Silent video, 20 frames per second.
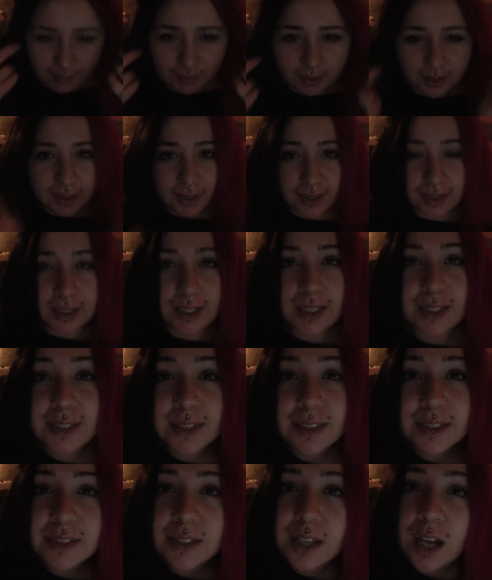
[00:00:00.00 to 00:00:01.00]
habe mir das die
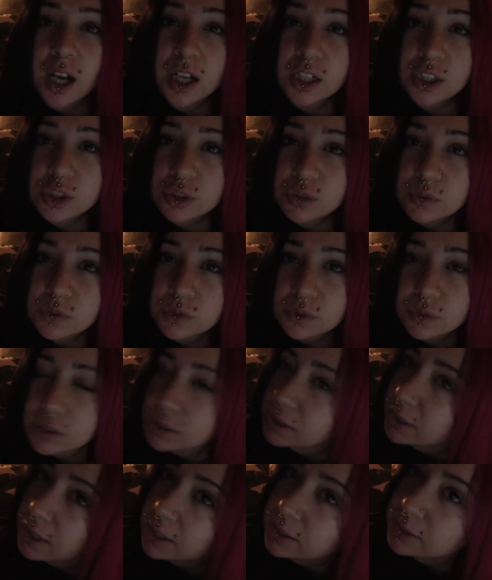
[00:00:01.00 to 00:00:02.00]
letzten Tage schon so
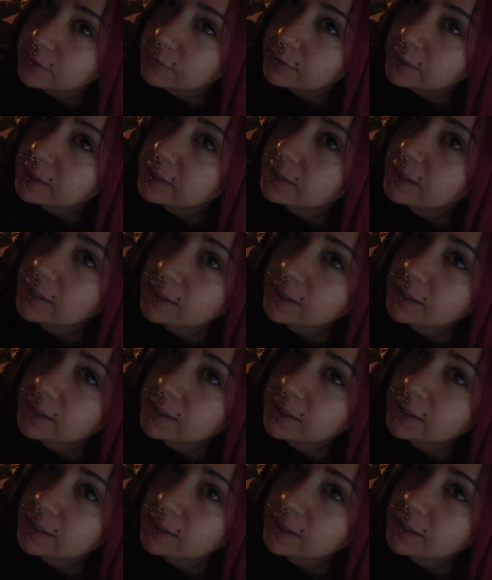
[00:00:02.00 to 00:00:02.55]
gedacht, wenn